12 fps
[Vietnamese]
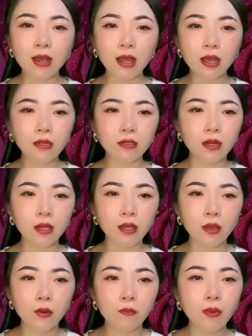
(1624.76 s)
khẽ
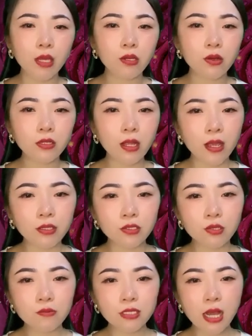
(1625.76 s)
cười, Minh có thể hình
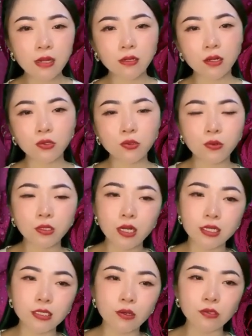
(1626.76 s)
dung ra được nụ
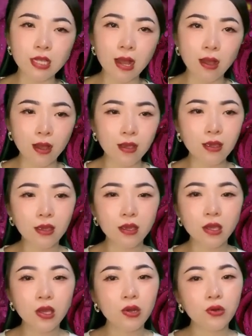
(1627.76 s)
cười dịu dàng ấy.
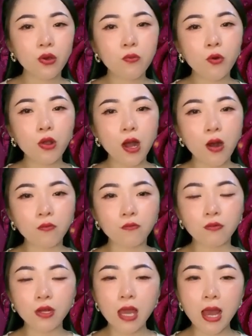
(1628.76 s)
Đôi môi
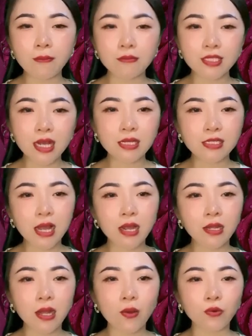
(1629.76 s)
hồng với hàm răng
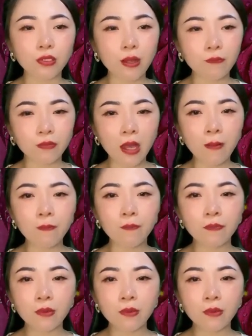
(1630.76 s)
trắng đều tăm tắp.